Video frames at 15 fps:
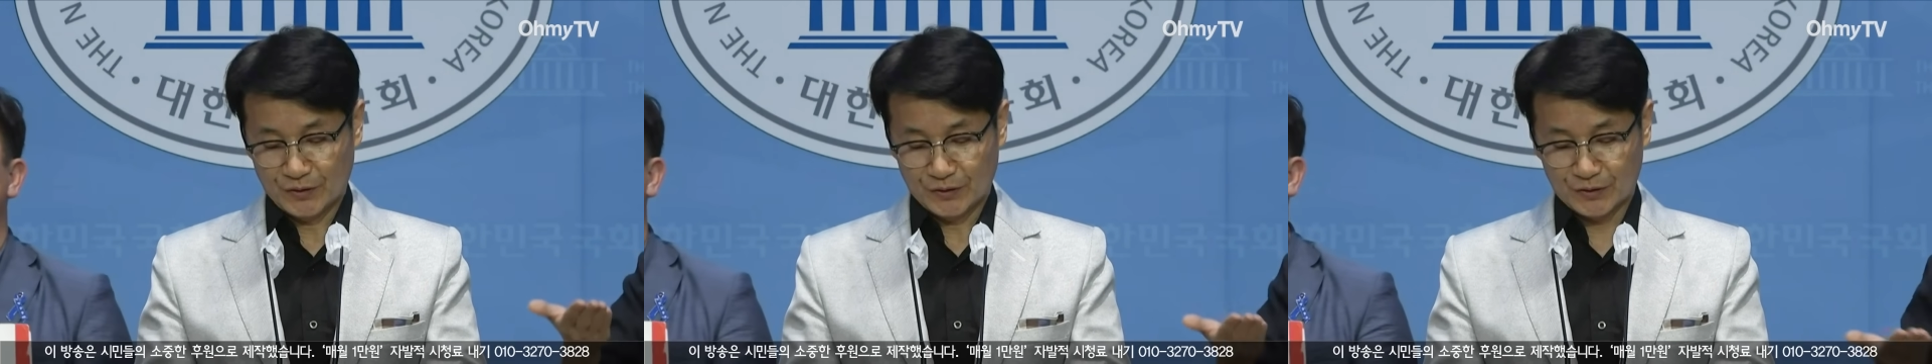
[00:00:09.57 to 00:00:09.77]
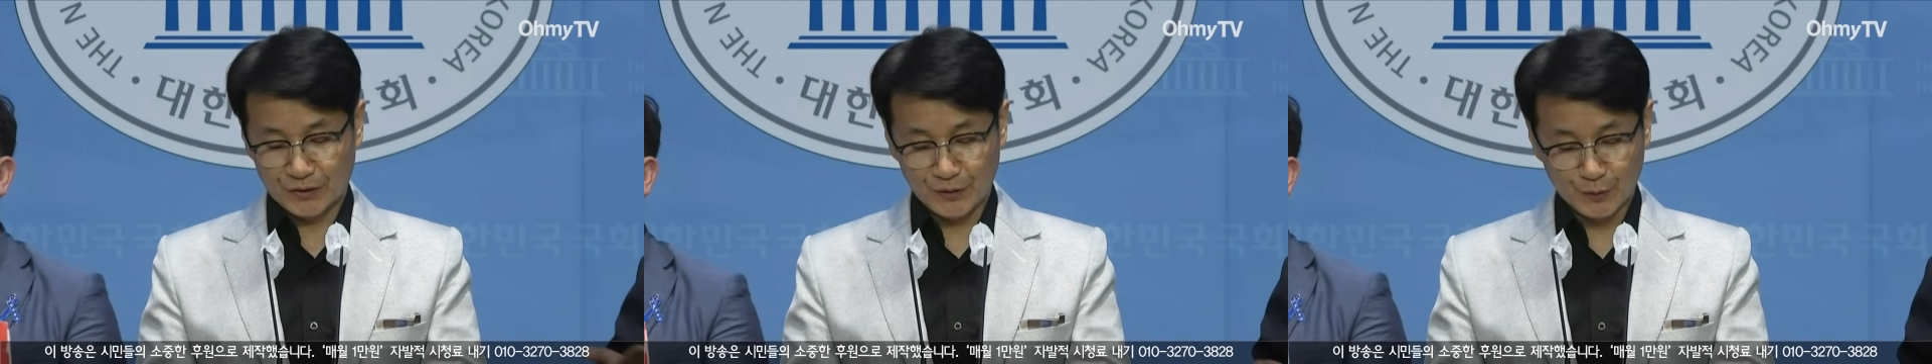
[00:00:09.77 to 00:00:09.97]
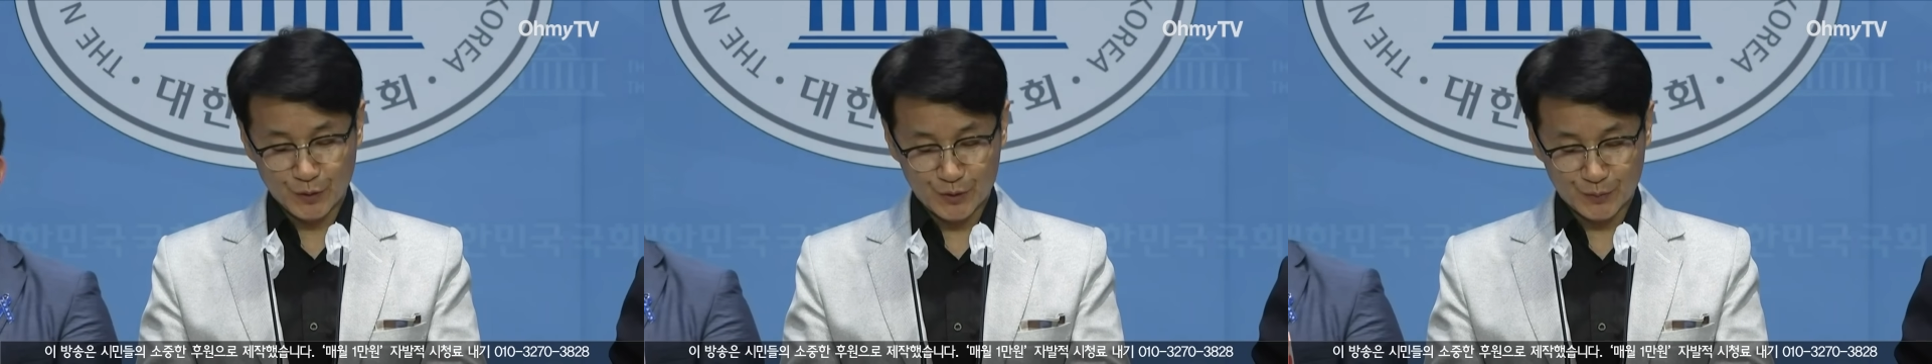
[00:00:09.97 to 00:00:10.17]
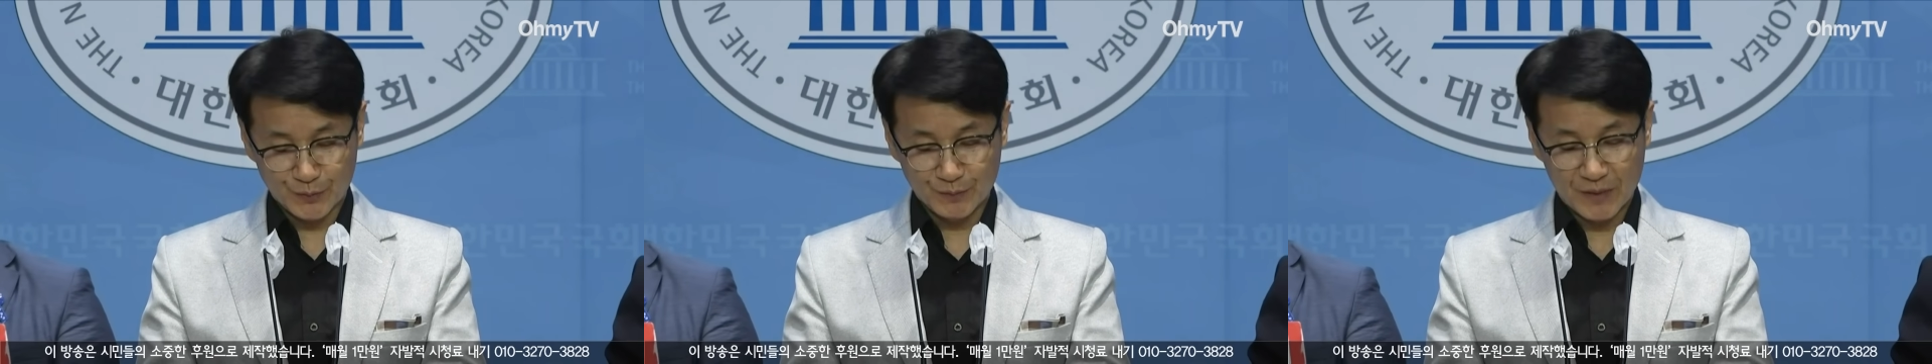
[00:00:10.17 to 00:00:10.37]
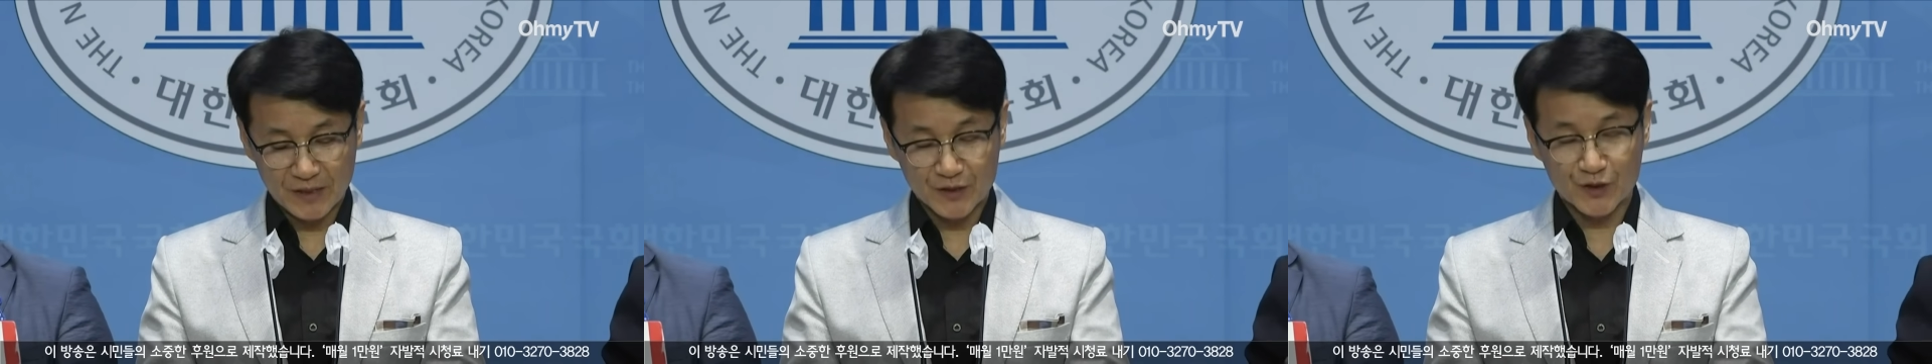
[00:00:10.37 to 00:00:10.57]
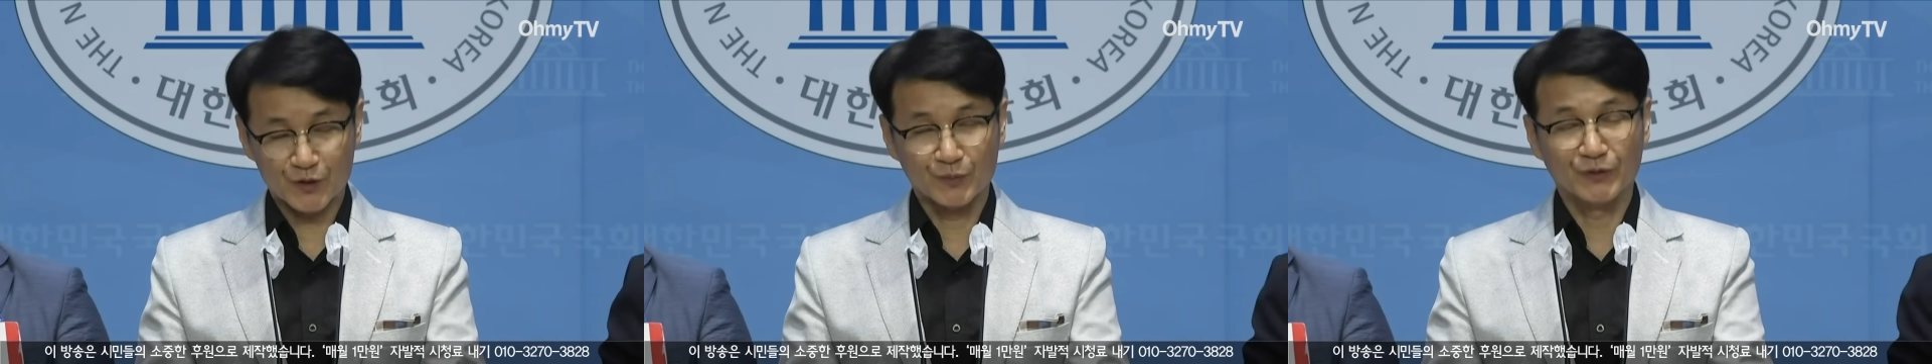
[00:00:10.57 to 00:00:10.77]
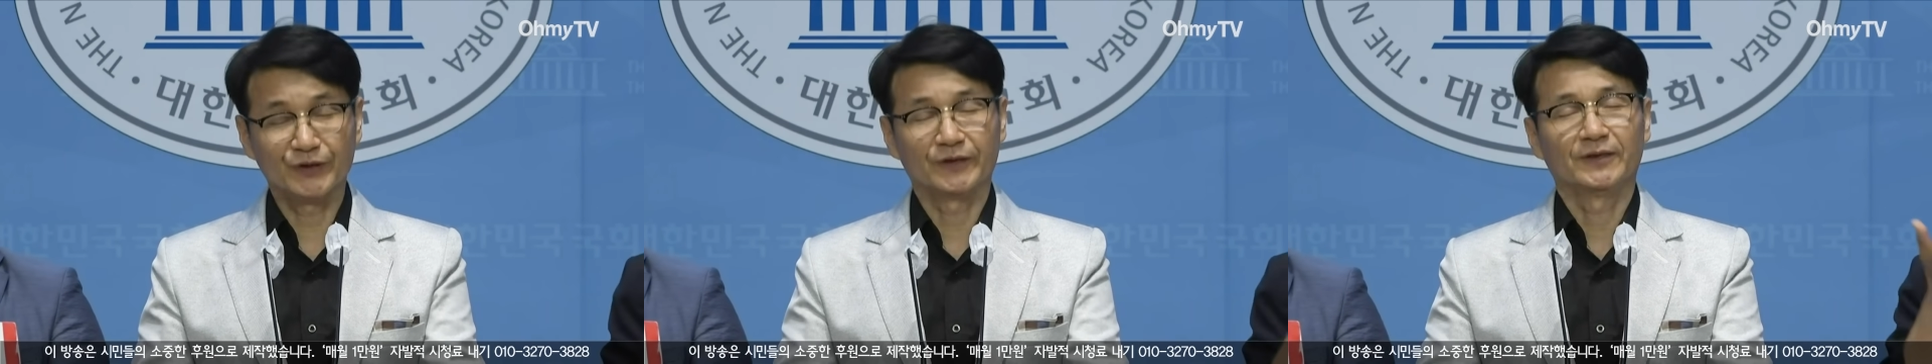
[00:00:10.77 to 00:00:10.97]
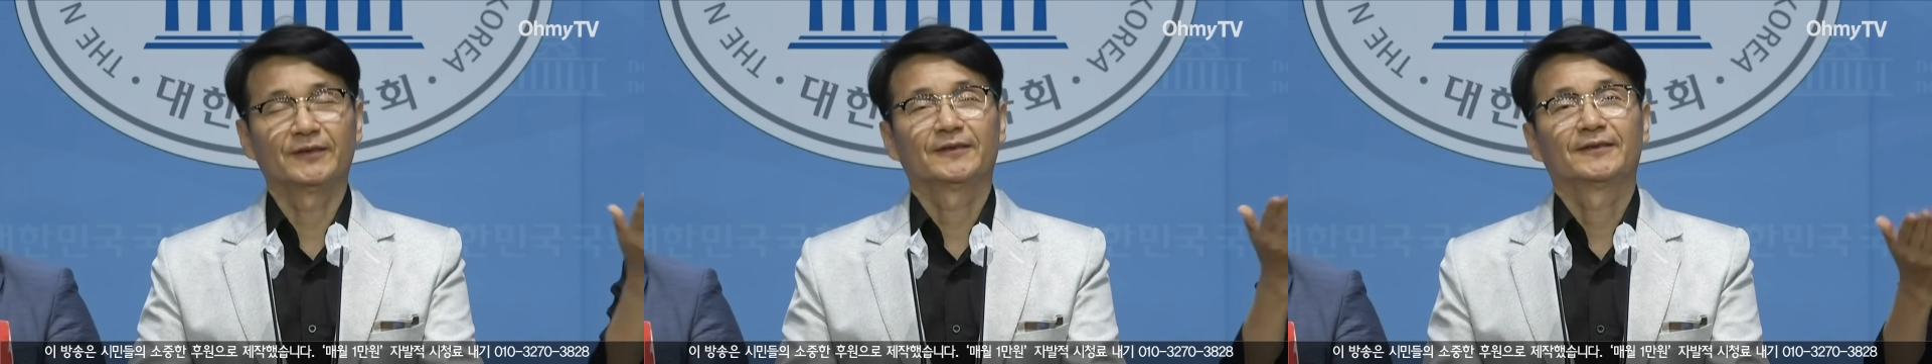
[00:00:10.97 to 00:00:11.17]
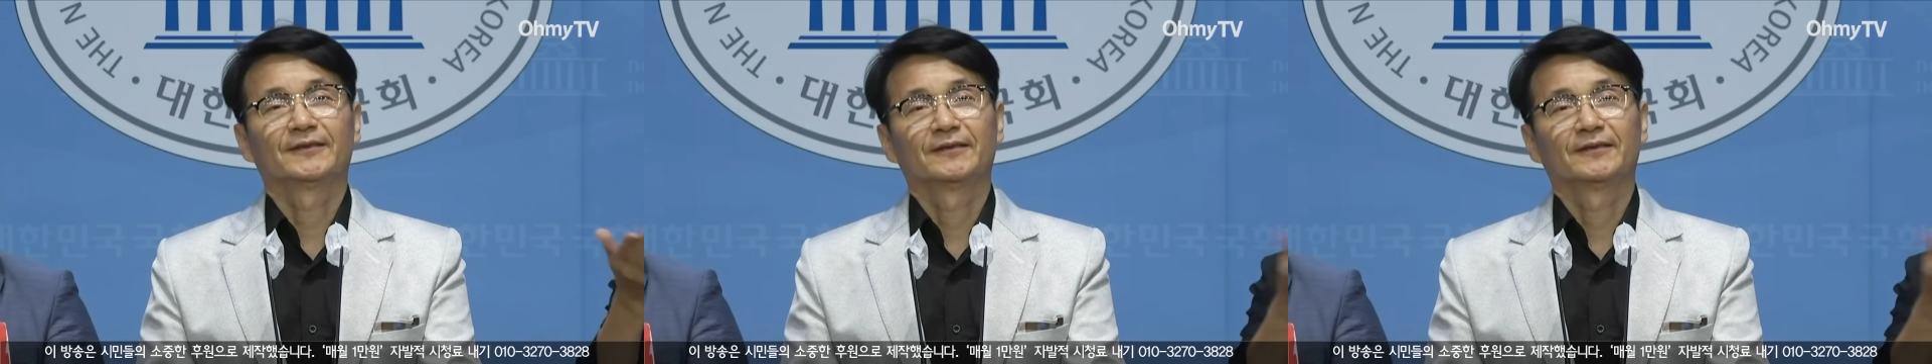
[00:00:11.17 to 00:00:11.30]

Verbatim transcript: 드리고 싶은 말씀은